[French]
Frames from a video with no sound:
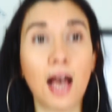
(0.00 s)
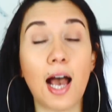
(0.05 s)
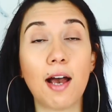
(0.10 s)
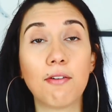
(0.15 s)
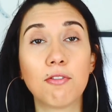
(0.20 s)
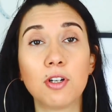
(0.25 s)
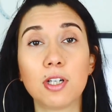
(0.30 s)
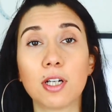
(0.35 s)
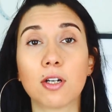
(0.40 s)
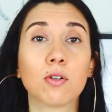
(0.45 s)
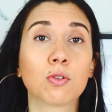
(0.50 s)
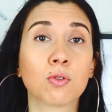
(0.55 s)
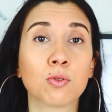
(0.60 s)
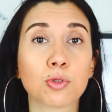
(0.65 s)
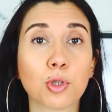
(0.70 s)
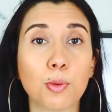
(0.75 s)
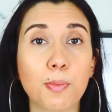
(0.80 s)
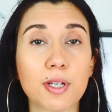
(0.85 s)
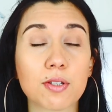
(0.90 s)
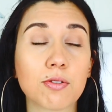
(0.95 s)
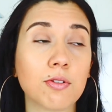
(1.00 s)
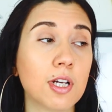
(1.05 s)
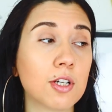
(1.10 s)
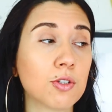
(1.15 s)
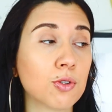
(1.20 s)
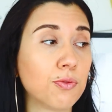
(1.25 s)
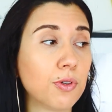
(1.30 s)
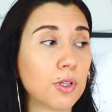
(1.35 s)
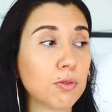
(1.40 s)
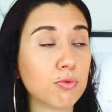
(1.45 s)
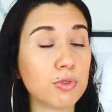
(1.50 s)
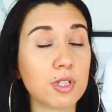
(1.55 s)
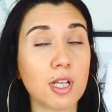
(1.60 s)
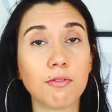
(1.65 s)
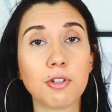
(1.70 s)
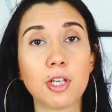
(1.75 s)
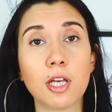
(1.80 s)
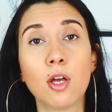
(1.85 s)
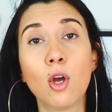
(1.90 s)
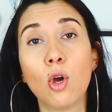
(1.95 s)
Avant les rencontres personnages, en fait, vous
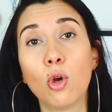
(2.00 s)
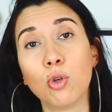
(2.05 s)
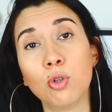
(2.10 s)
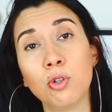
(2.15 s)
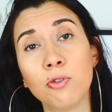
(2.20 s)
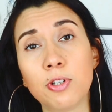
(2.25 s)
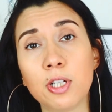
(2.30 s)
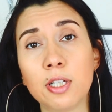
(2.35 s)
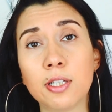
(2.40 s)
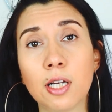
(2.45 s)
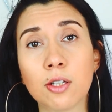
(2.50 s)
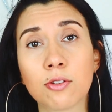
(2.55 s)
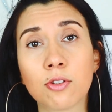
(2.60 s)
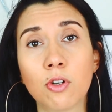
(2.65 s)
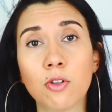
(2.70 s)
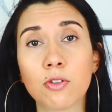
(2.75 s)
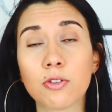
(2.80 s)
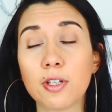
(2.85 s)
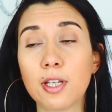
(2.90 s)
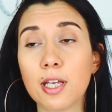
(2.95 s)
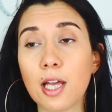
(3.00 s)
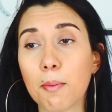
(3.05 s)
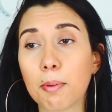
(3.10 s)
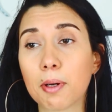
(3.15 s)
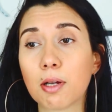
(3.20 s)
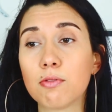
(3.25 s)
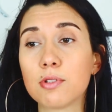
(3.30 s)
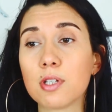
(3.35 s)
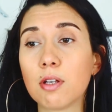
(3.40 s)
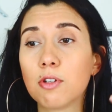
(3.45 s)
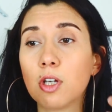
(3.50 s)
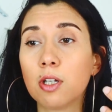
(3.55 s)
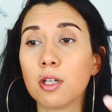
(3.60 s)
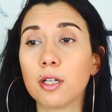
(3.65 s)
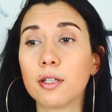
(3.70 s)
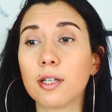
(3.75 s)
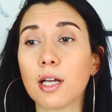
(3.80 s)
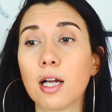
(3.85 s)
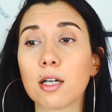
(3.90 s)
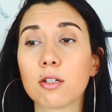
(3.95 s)
aviez une file d'attente et après vous aviez
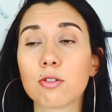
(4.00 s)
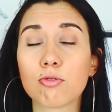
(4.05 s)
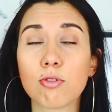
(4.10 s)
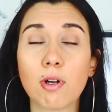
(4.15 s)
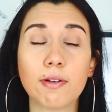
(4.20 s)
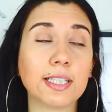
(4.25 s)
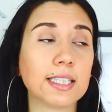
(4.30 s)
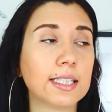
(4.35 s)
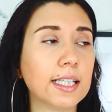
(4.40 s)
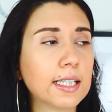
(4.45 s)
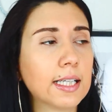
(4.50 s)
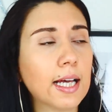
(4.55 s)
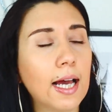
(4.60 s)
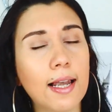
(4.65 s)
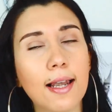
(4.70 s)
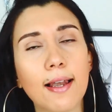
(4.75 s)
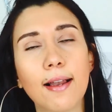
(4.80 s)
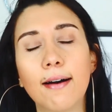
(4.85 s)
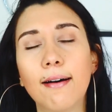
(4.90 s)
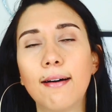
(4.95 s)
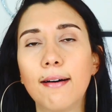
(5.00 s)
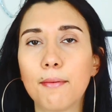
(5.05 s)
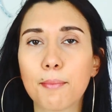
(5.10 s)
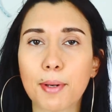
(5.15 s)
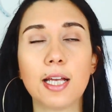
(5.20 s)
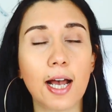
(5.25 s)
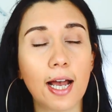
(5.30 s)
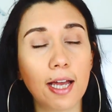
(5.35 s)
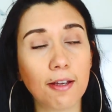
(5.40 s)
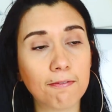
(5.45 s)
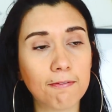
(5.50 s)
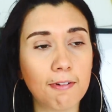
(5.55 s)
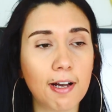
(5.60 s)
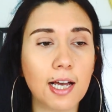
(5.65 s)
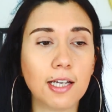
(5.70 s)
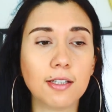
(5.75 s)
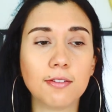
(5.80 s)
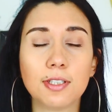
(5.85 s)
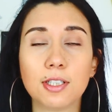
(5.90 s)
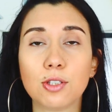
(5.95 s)
une interaction avec des câlins, des high
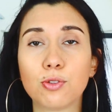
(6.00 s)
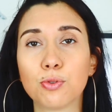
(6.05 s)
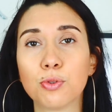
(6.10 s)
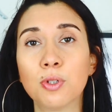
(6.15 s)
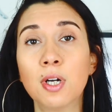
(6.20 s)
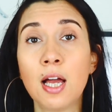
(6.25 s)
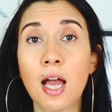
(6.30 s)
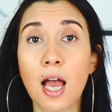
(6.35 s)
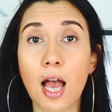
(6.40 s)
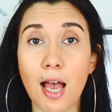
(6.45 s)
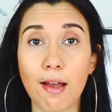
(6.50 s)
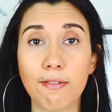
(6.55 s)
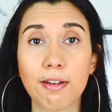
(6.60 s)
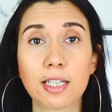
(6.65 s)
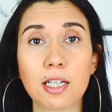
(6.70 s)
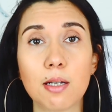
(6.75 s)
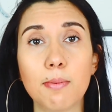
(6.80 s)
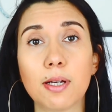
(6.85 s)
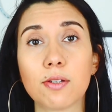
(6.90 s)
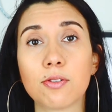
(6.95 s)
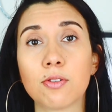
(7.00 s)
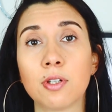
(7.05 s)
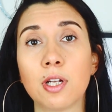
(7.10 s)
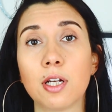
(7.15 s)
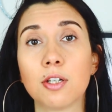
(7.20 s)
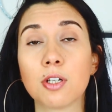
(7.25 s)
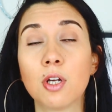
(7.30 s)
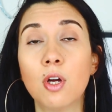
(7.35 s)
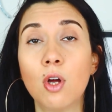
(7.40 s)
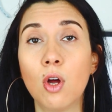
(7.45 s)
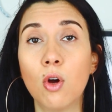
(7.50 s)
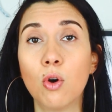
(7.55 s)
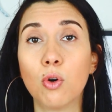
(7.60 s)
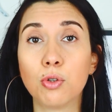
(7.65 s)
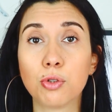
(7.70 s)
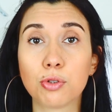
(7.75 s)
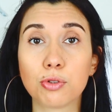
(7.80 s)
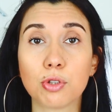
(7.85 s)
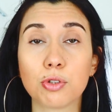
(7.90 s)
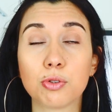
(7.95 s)
five et tout avec les personnages.
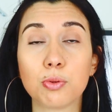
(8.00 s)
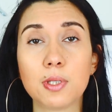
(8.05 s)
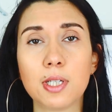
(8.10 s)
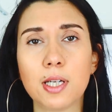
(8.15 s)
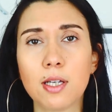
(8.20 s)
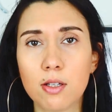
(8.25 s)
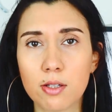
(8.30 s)
Aujourd'hui,